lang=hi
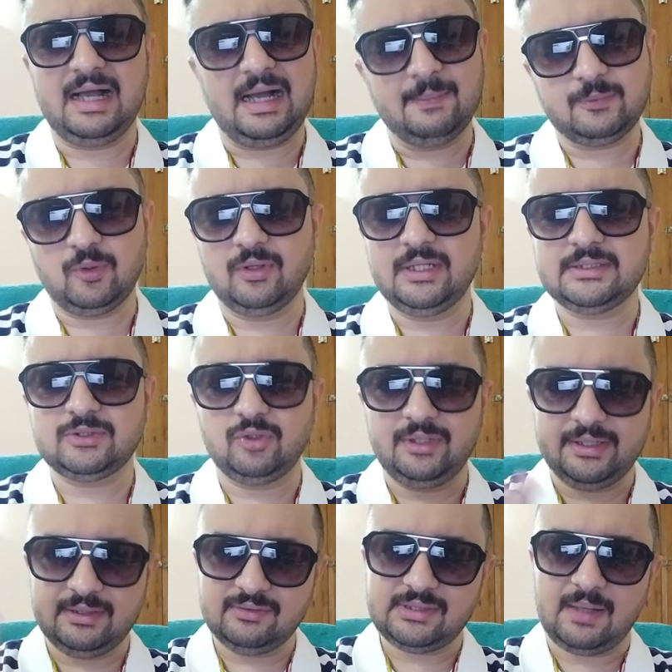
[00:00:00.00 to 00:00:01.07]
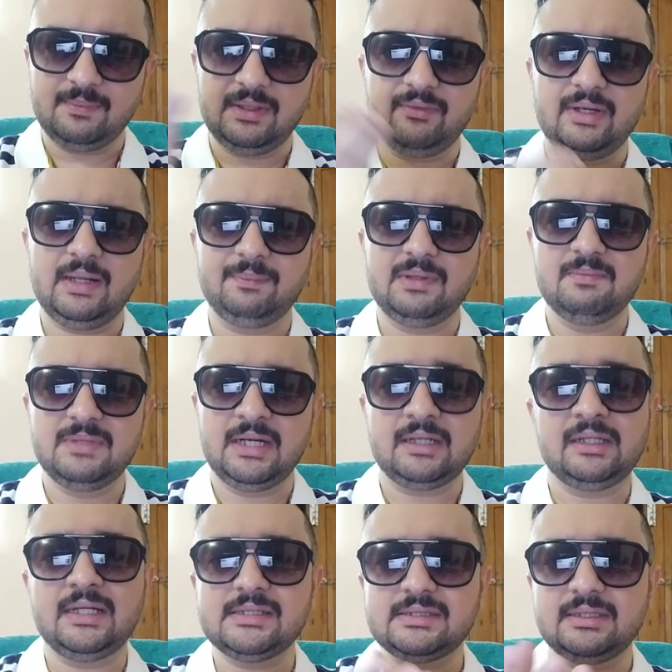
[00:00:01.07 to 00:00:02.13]
आप तो ऑनेस्ट हो लेकिन सामने वाला आपकी
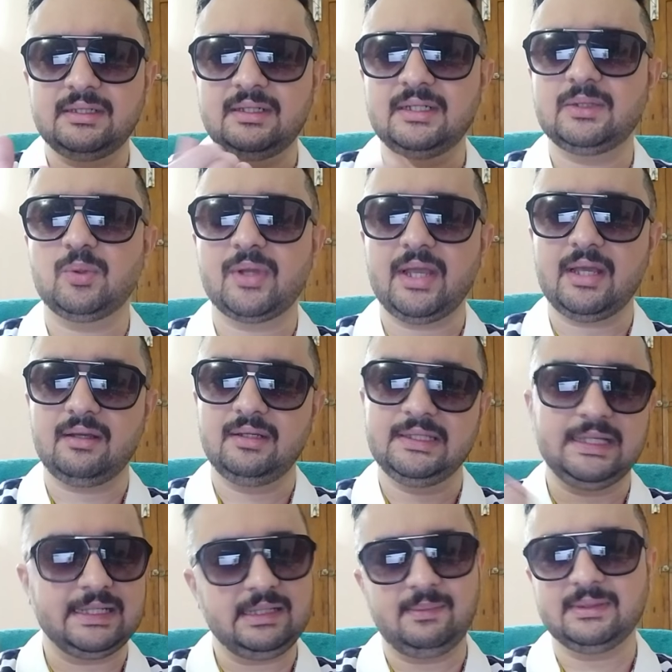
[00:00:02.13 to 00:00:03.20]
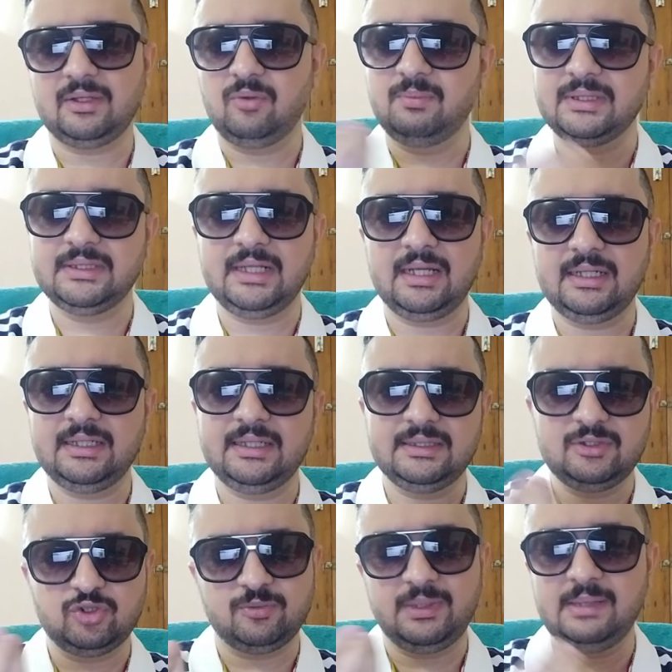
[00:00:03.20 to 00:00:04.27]
ब्लंटनेस से हर्ट हो गया या क्या पता वो बदला ले ले
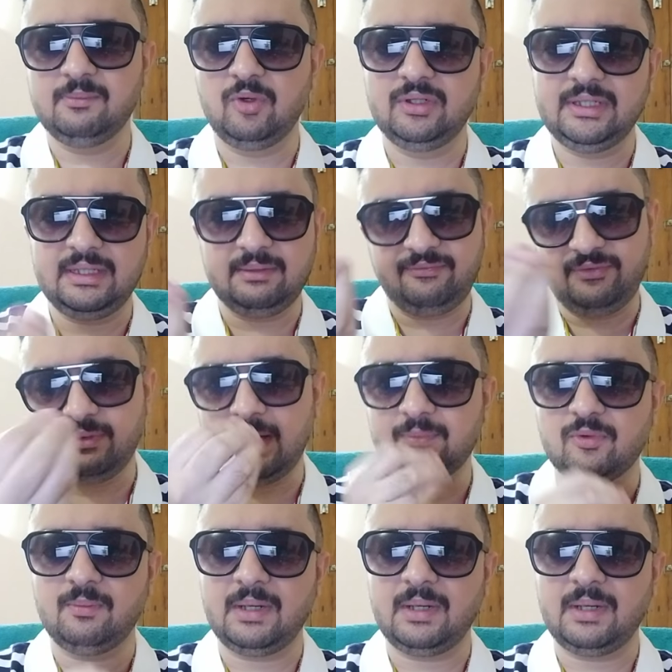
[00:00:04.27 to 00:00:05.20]
दुश्मनी मोल ले ले फिर आपको